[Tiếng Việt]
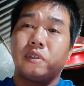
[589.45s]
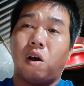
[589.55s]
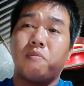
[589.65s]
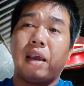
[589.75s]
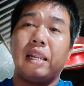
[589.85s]

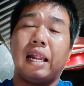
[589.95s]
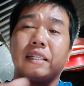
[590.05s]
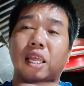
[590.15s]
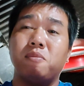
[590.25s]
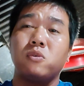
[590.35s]
cậu mấy ra
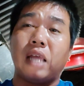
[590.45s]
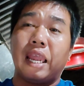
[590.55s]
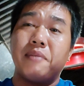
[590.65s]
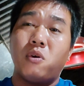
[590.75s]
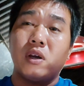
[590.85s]
tiệm thuốc
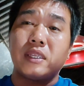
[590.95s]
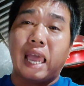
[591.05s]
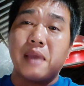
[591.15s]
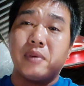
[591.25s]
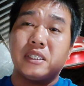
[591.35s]
tây mua cái
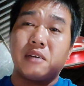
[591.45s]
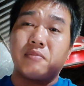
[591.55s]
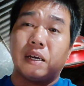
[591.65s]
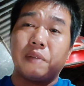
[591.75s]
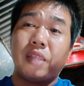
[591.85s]
chai mà sức
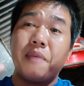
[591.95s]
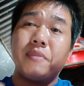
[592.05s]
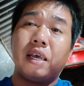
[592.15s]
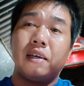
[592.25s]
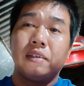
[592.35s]
mà tím
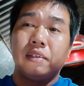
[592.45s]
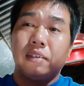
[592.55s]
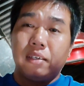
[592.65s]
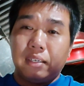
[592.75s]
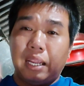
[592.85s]
tím đó
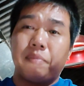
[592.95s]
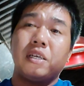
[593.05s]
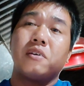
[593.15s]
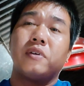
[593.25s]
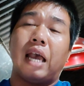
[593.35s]
anh em
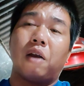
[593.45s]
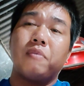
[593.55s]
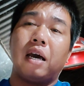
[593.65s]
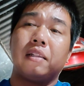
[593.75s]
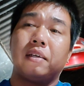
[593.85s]
sức con gà
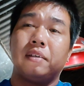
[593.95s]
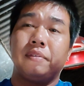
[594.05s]
cũng hết nè